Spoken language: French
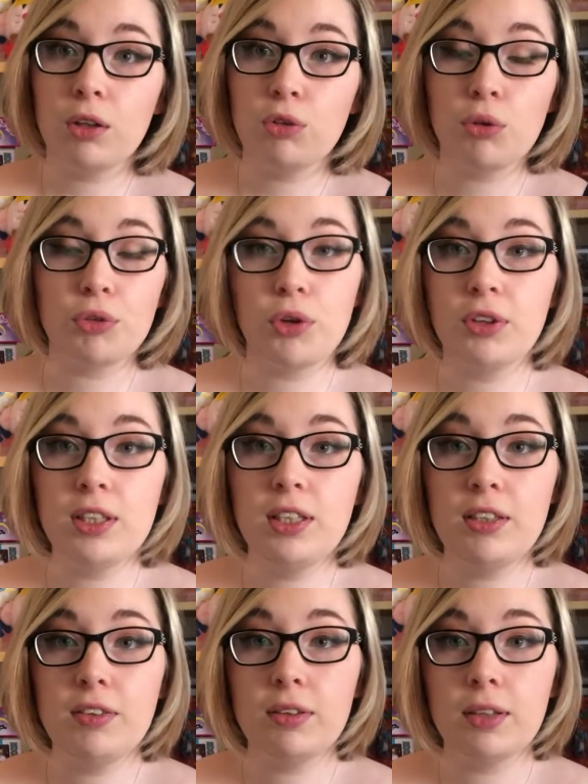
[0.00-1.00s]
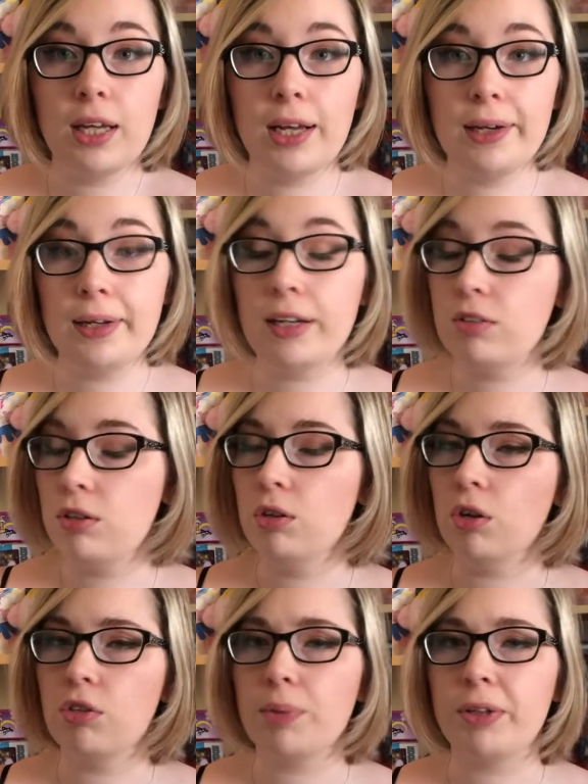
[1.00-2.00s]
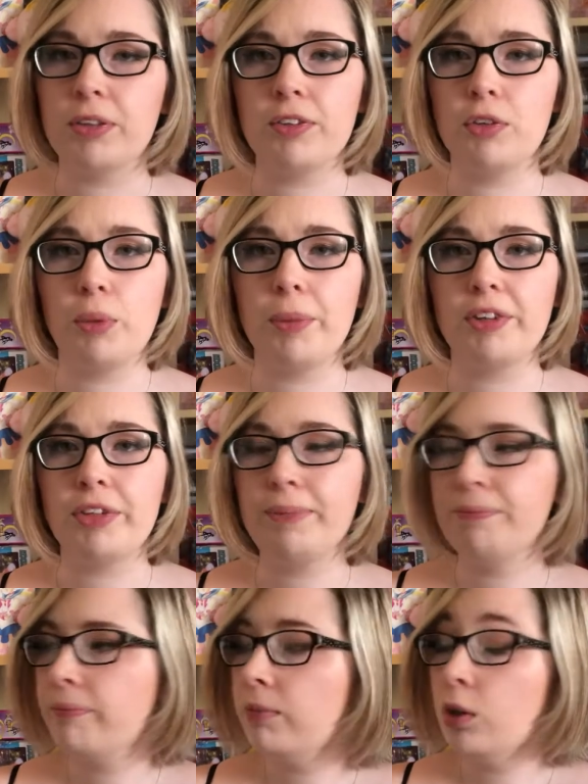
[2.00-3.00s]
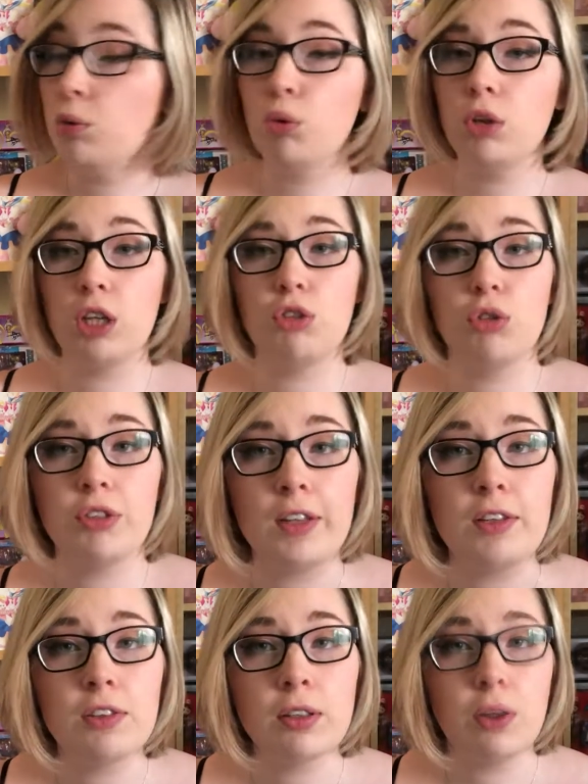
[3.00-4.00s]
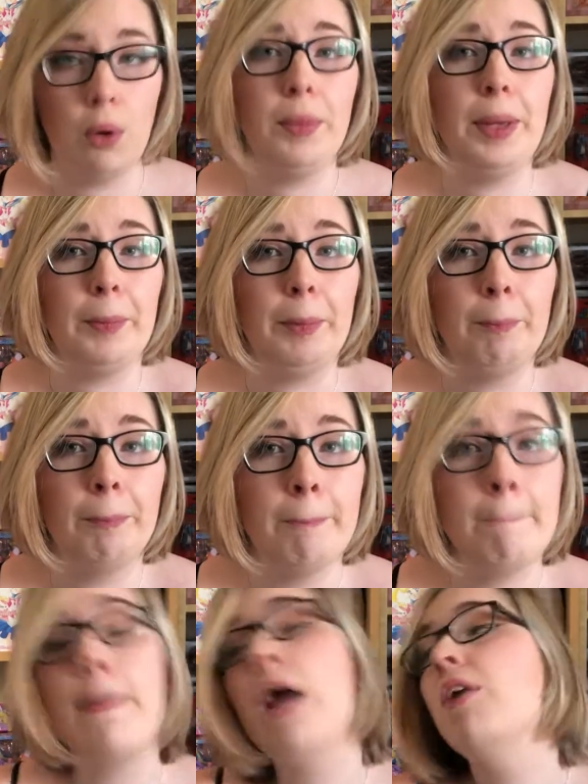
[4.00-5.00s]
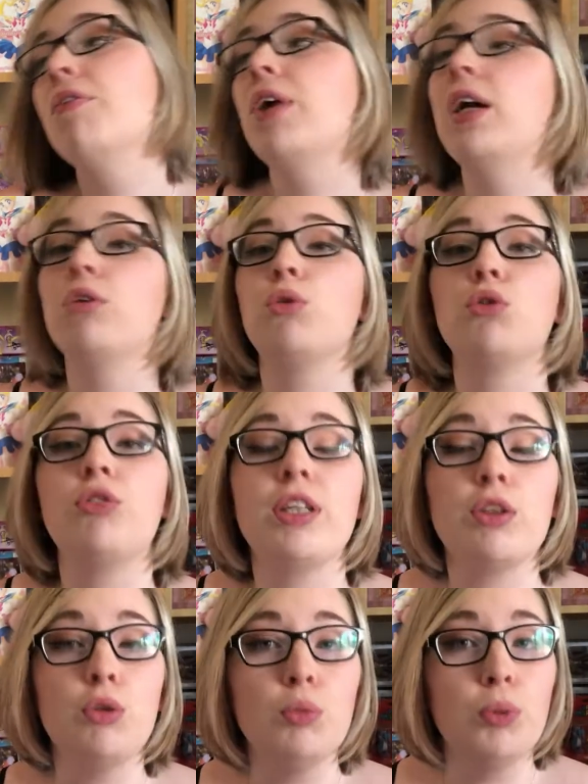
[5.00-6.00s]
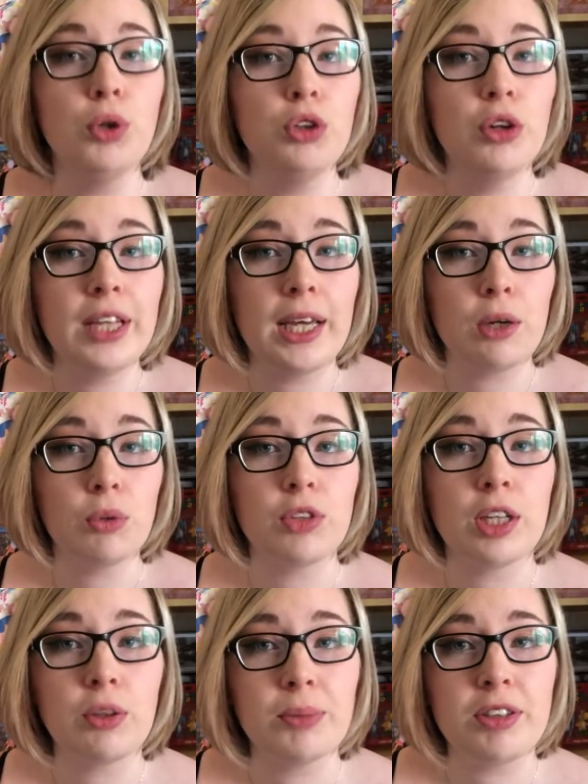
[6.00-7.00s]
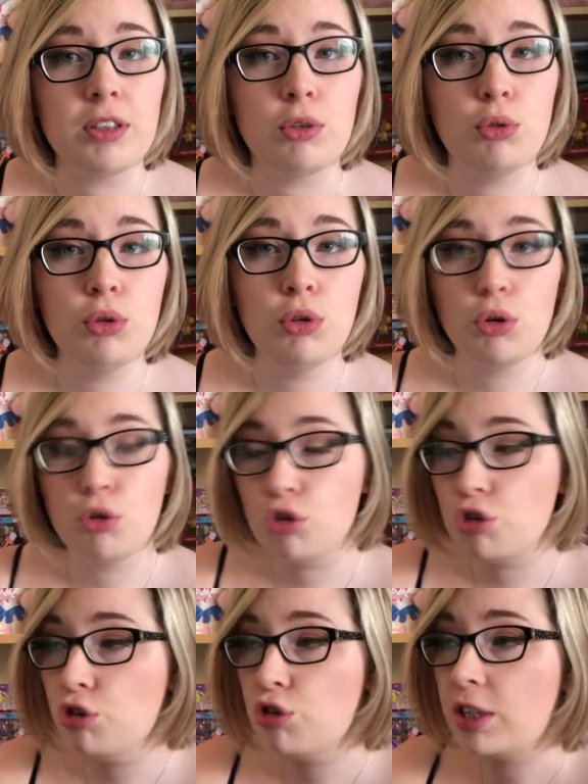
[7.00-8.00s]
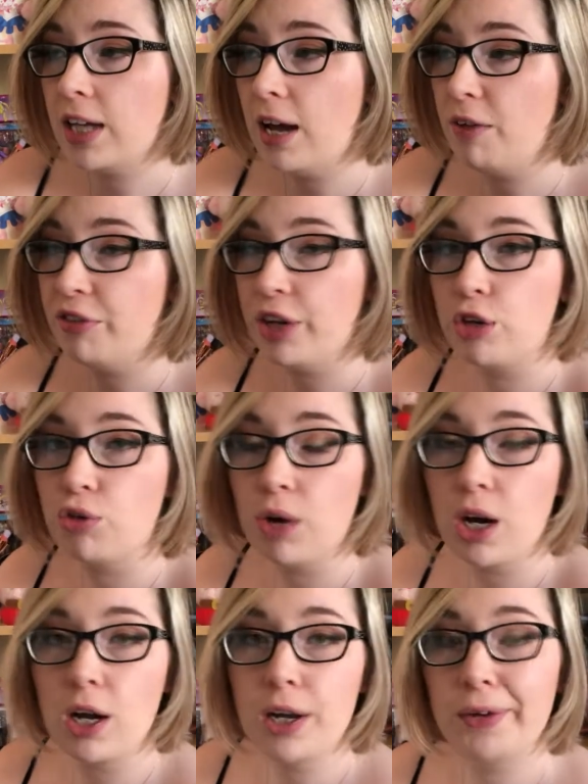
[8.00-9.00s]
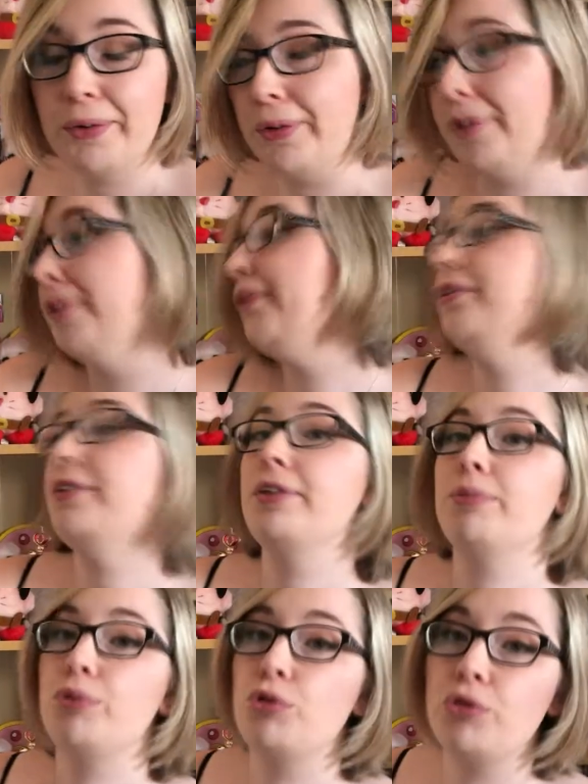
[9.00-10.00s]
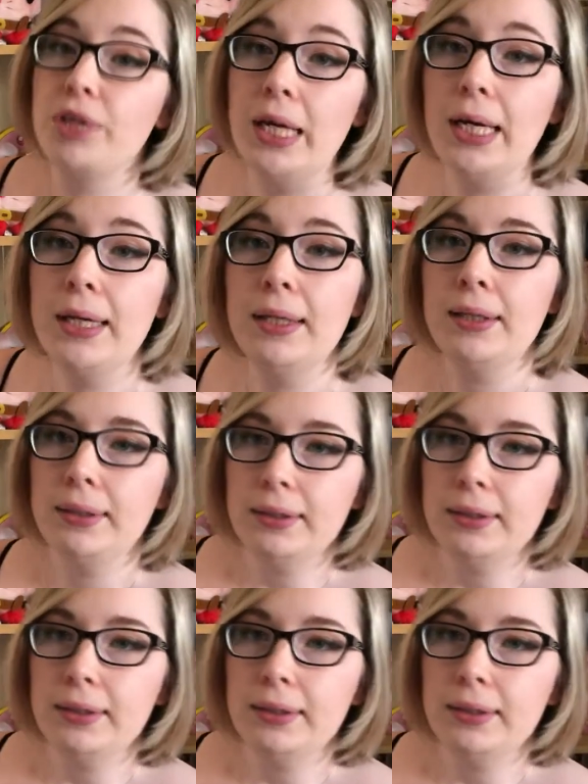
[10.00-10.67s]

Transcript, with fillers: Sauf que Ninis, elle, elle se dit non, c'est, trop parfait. Donc elle se stresse quand même. Voilà, donc je vais être une boule de nerfs concernant mes études jusqu'à fin juin, euh, début juillet.